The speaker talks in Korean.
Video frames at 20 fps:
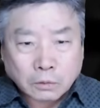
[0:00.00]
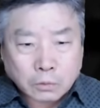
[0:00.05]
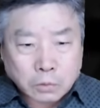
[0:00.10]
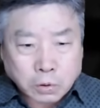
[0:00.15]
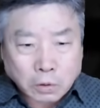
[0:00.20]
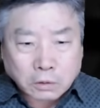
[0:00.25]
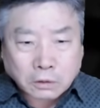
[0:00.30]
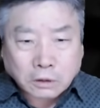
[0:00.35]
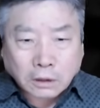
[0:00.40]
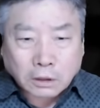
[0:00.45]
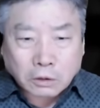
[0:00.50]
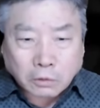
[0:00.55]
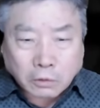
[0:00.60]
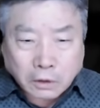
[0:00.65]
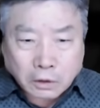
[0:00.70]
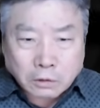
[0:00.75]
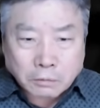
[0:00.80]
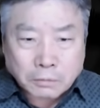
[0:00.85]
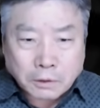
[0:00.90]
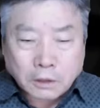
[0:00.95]
죽을 자리로
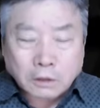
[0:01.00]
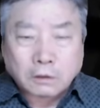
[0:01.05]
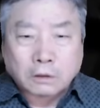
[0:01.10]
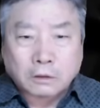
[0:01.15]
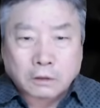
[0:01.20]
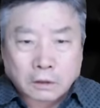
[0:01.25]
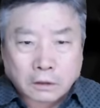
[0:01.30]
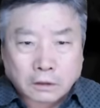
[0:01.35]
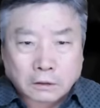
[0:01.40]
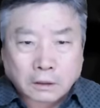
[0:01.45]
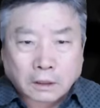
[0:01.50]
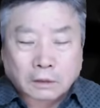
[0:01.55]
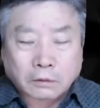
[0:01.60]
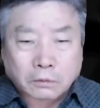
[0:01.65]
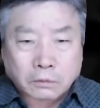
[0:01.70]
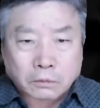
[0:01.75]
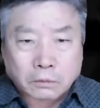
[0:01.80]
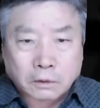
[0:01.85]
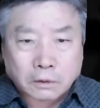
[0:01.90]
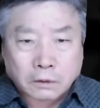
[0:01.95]
계속 밀어넣는 거지
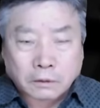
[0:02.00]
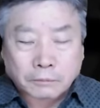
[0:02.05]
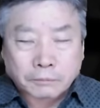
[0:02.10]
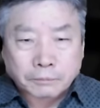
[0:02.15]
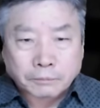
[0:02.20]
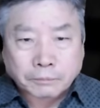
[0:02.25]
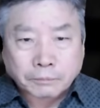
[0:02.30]
한동훈을.